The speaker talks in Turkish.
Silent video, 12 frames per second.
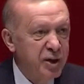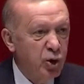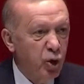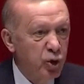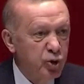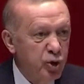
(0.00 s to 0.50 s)

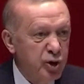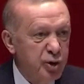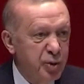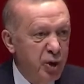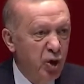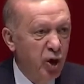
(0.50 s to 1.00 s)
artık
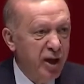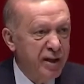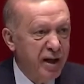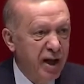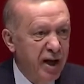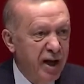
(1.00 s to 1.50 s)
30
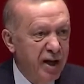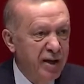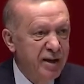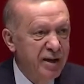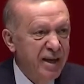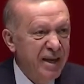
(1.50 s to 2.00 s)
milyona
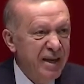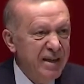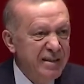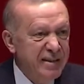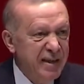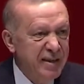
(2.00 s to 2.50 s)
dayanan
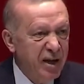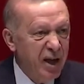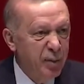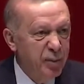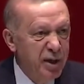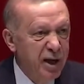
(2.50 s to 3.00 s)

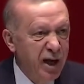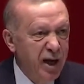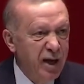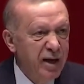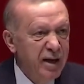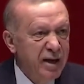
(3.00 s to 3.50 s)

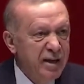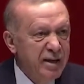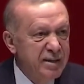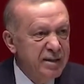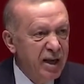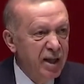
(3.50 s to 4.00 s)
istihdamıyla
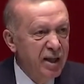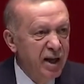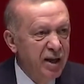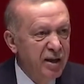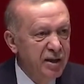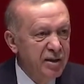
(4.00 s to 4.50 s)

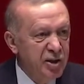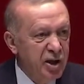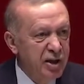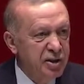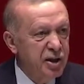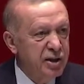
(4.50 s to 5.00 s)

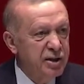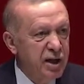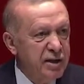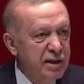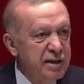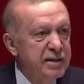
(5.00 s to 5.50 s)
insanların
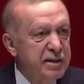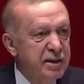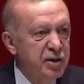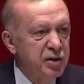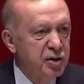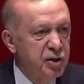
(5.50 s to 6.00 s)
çalışacak
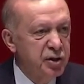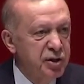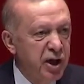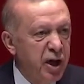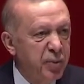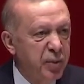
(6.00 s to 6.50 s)
iş
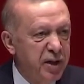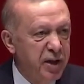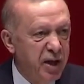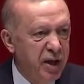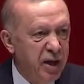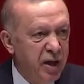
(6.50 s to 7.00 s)
sıkıntısı
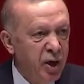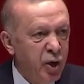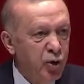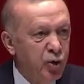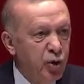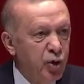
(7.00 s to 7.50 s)

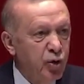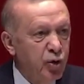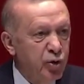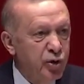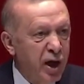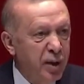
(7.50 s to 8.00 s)
çekmediği,
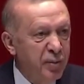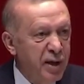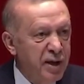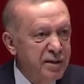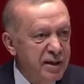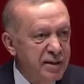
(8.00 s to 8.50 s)
günü
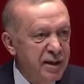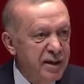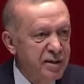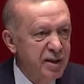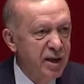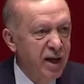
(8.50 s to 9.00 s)
kurtarma
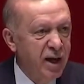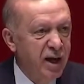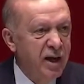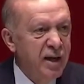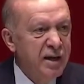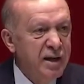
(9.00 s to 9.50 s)

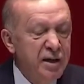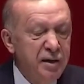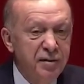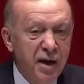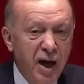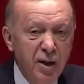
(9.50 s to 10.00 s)
tasasıyla
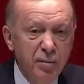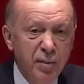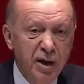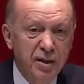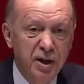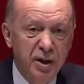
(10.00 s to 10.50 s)

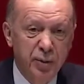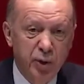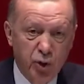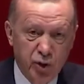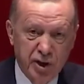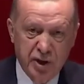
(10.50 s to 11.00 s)

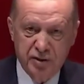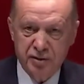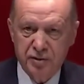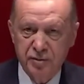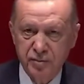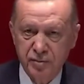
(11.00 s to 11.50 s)
kıvranmadığı bir
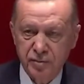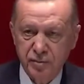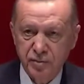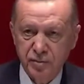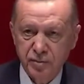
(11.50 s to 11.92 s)
ülkedir.